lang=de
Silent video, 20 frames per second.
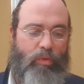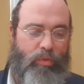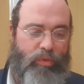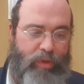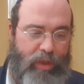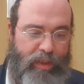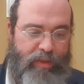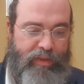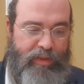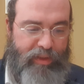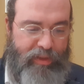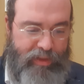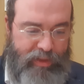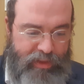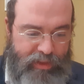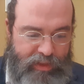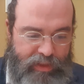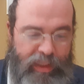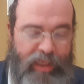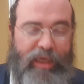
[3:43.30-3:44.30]
Und das
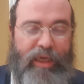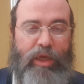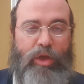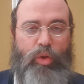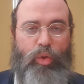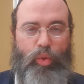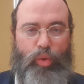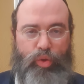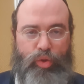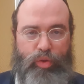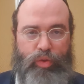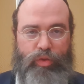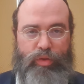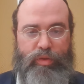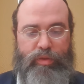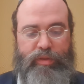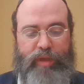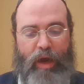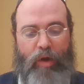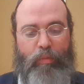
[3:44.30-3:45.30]
ist Nekiut,
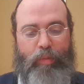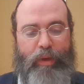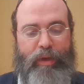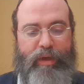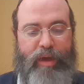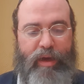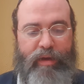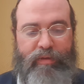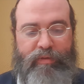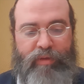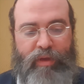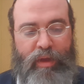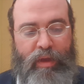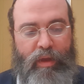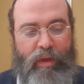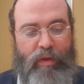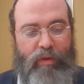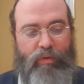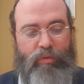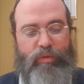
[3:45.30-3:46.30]
Sauberkeit.
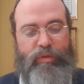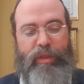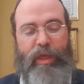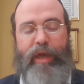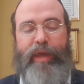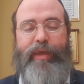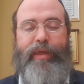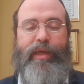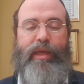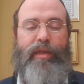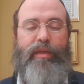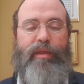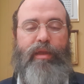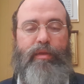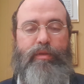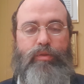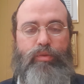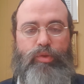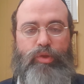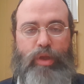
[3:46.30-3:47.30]
Und der Engel,
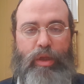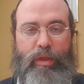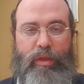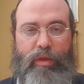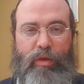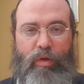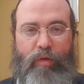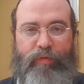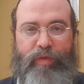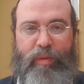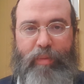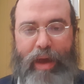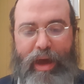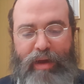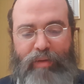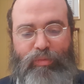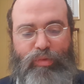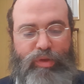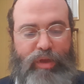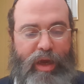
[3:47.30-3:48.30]
der zuständig auf dem
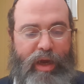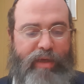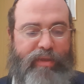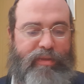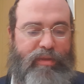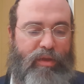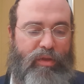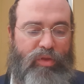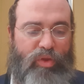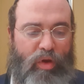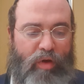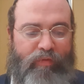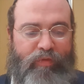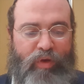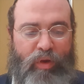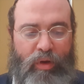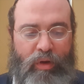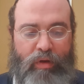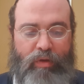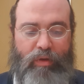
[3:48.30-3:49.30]
Arm, der heißt
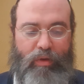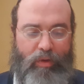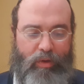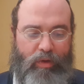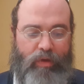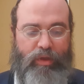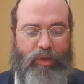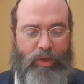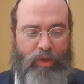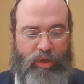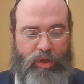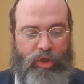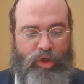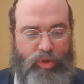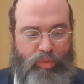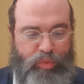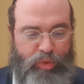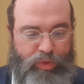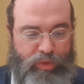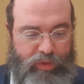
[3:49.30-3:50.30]
Novol oder
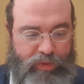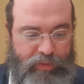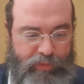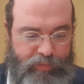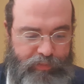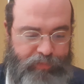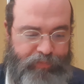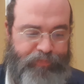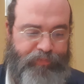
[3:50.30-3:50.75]
Schmutz.